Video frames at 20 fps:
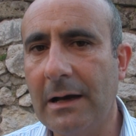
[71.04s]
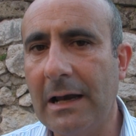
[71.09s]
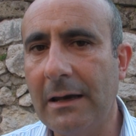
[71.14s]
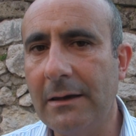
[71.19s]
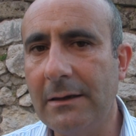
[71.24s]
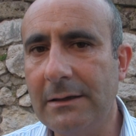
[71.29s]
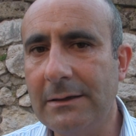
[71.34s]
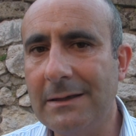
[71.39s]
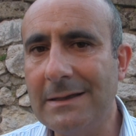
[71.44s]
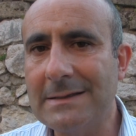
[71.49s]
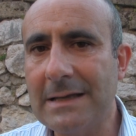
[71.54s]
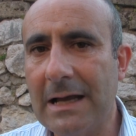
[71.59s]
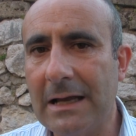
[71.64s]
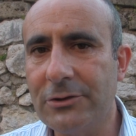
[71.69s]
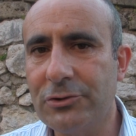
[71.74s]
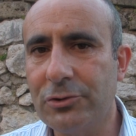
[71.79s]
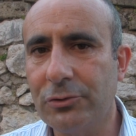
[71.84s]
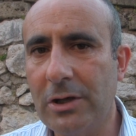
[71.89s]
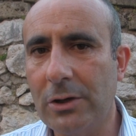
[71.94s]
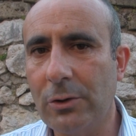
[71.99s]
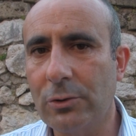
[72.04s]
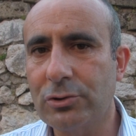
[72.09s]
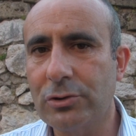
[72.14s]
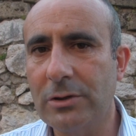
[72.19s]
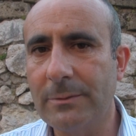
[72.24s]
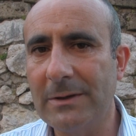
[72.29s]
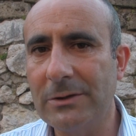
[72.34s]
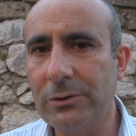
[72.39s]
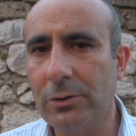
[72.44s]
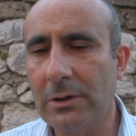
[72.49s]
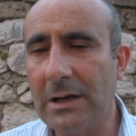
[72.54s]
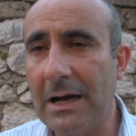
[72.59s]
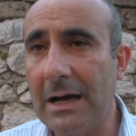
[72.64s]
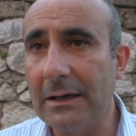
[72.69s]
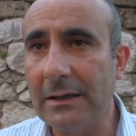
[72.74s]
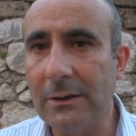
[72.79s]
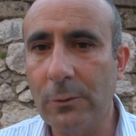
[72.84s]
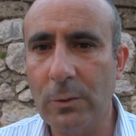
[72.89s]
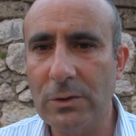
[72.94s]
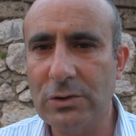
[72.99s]
il disagio dei nostri
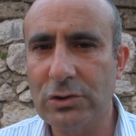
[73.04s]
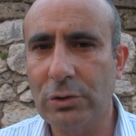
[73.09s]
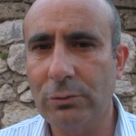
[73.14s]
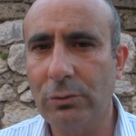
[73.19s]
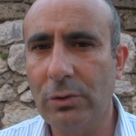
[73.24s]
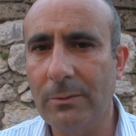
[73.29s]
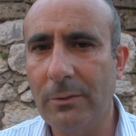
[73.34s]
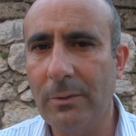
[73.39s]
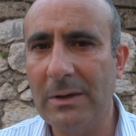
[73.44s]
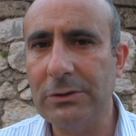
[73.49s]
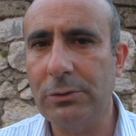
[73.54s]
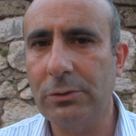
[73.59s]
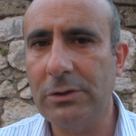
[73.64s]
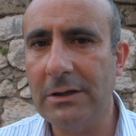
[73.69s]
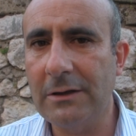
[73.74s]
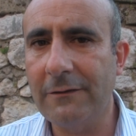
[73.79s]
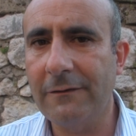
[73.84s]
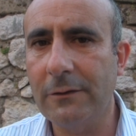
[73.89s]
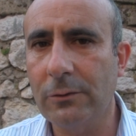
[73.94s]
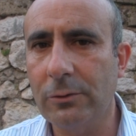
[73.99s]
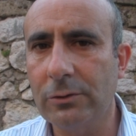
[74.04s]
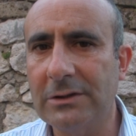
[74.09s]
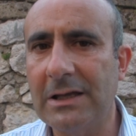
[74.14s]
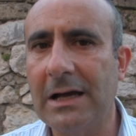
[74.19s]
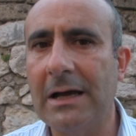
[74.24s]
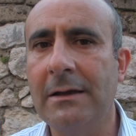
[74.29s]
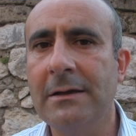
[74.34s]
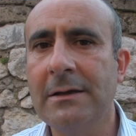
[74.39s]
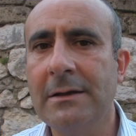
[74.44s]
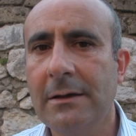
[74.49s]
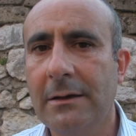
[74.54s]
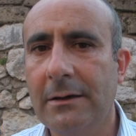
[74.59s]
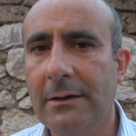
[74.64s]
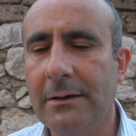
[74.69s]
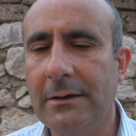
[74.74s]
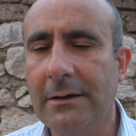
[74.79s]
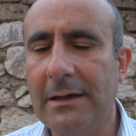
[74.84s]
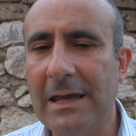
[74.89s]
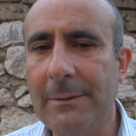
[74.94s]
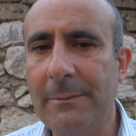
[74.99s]
pendolari in questo momento di difficoltà,
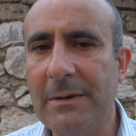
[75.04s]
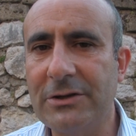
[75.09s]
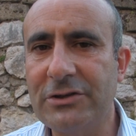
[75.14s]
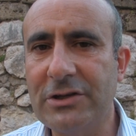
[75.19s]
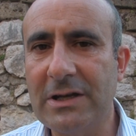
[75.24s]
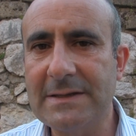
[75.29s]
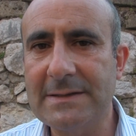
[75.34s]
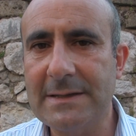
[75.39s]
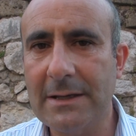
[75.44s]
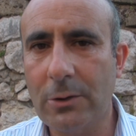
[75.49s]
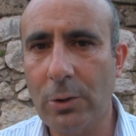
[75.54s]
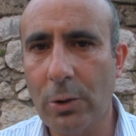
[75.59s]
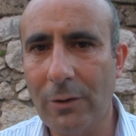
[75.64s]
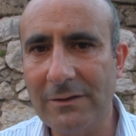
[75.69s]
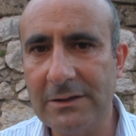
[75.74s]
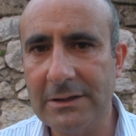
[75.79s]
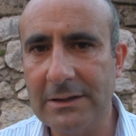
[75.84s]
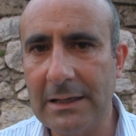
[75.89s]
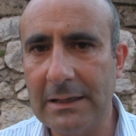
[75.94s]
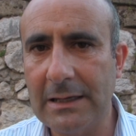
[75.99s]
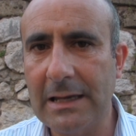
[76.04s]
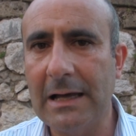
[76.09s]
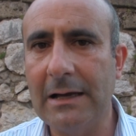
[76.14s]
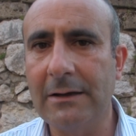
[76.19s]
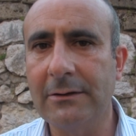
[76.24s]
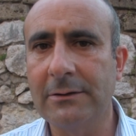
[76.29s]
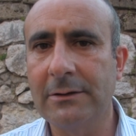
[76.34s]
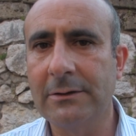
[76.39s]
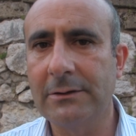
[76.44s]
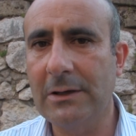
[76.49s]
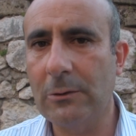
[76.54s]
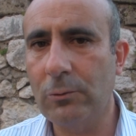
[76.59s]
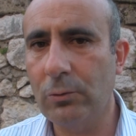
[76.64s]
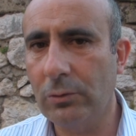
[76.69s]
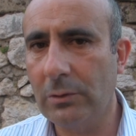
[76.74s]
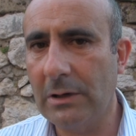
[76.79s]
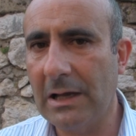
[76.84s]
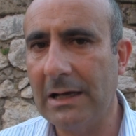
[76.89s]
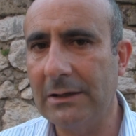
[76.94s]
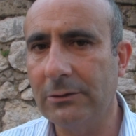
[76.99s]
eh, emergenza Covid da, là, da
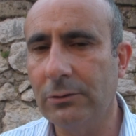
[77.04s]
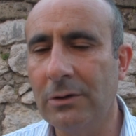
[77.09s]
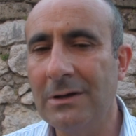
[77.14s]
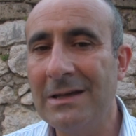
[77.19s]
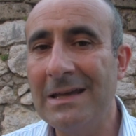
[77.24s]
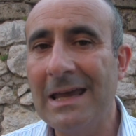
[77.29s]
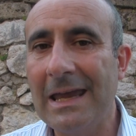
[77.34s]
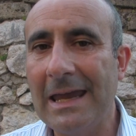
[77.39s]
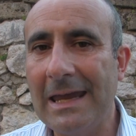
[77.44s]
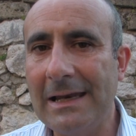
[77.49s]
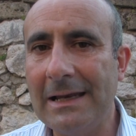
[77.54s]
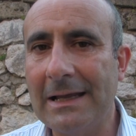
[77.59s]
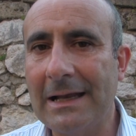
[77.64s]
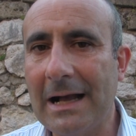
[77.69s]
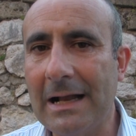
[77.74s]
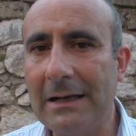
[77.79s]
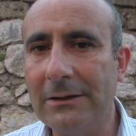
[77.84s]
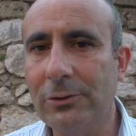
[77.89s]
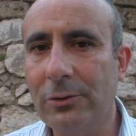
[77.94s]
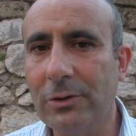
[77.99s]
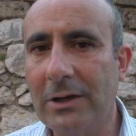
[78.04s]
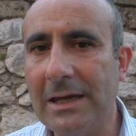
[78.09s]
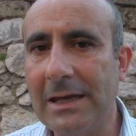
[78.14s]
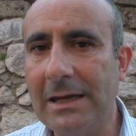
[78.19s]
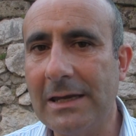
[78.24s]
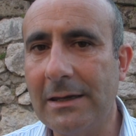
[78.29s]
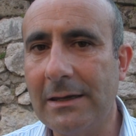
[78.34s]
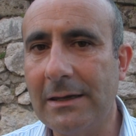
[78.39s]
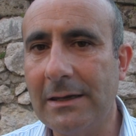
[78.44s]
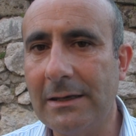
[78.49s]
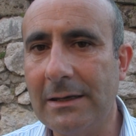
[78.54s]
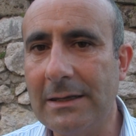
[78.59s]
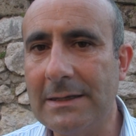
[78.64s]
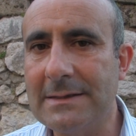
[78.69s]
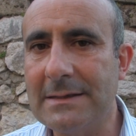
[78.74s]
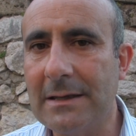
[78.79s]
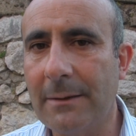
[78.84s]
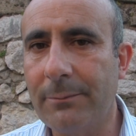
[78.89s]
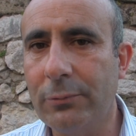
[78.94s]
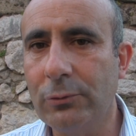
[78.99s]
un lato e il caldo che
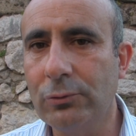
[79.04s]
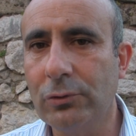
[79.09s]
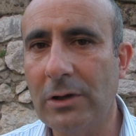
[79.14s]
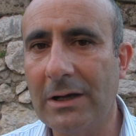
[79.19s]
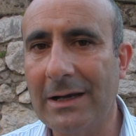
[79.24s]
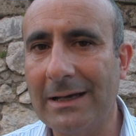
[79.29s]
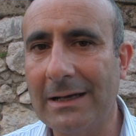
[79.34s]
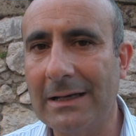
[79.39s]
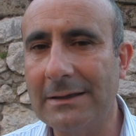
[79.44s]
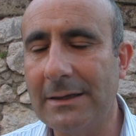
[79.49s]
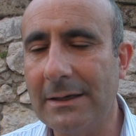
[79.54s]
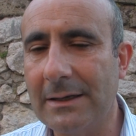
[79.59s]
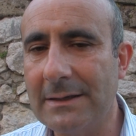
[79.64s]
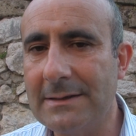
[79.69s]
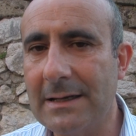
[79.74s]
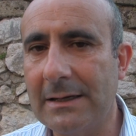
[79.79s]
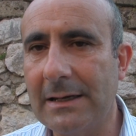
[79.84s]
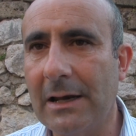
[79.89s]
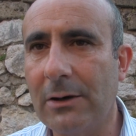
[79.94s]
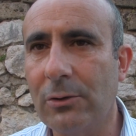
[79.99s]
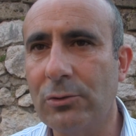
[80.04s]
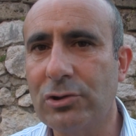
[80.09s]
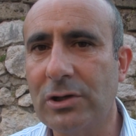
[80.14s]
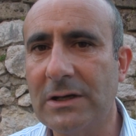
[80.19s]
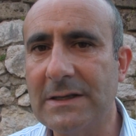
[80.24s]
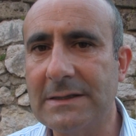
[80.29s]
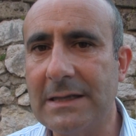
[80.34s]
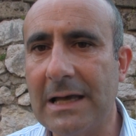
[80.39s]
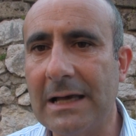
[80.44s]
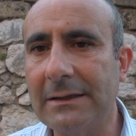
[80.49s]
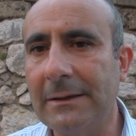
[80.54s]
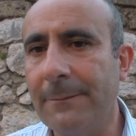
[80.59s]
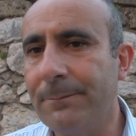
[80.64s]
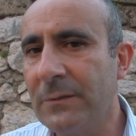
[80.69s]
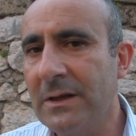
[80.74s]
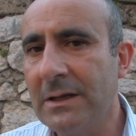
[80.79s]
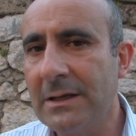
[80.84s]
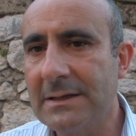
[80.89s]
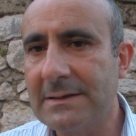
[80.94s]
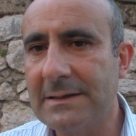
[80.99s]
inizia appunto a caratterizzare la nostra estate
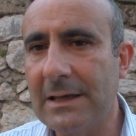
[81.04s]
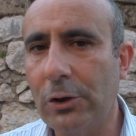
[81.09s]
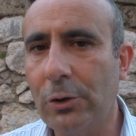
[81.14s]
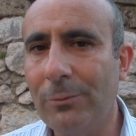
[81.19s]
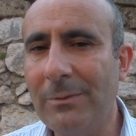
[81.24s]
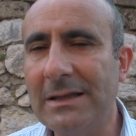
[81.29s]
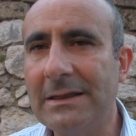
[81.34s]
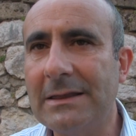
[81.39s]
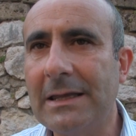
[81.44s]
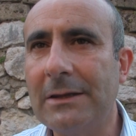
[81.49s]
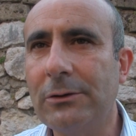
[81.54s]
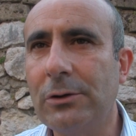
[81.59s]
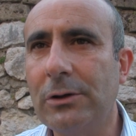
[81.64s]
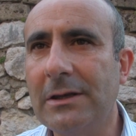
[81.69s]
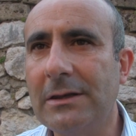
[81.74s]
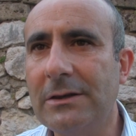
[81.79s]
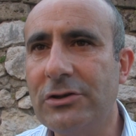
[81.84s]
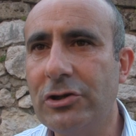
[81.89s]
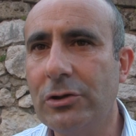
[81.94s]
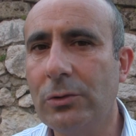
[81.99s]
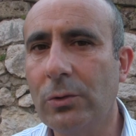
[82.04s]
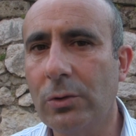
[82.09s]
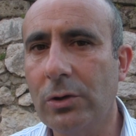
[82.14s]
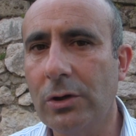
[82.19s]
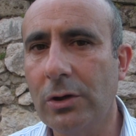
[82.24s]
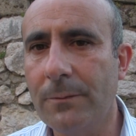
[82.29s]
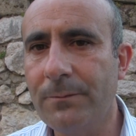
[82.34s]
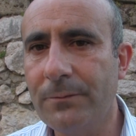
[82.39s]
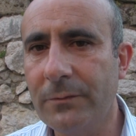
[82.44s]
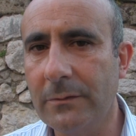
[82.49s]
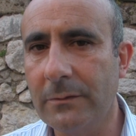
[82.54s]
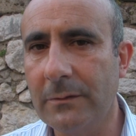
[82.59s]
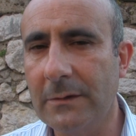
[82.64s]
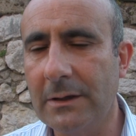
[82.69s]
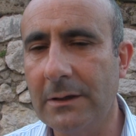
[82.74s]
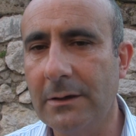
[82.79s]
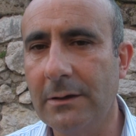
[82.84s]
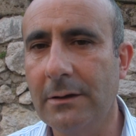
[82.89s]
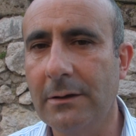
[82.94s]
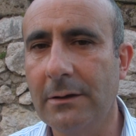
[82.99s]
stanno mettendo in ginocchio mm,
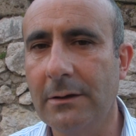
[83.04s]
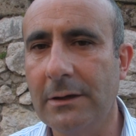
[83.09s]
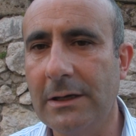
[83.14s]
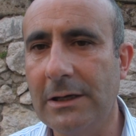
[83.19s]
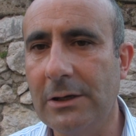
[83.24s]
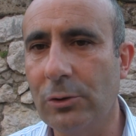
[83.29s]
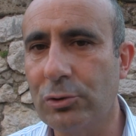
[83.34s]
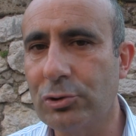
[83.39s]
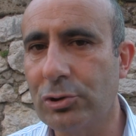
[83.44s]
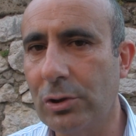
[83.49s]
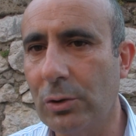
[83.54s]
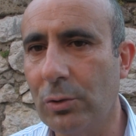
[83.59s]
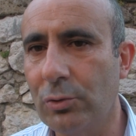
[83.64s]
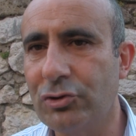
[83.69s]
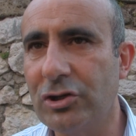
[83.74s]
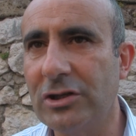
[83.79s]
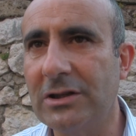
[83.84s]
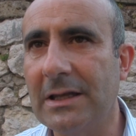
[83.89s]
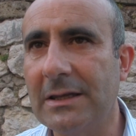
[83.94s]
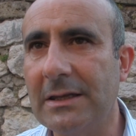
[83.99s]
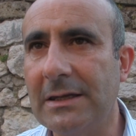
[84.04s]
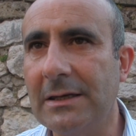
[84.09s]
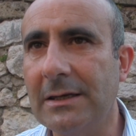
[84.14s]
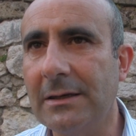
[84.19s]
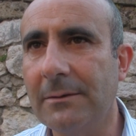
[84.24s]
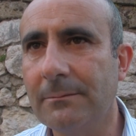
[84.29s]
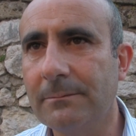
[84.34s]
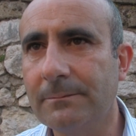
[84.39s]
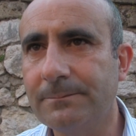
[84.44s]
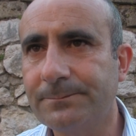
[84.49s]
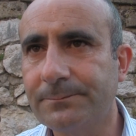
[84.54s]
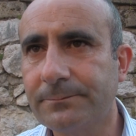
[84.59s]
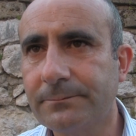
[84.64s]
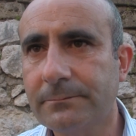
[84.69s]
i nostri concittadini.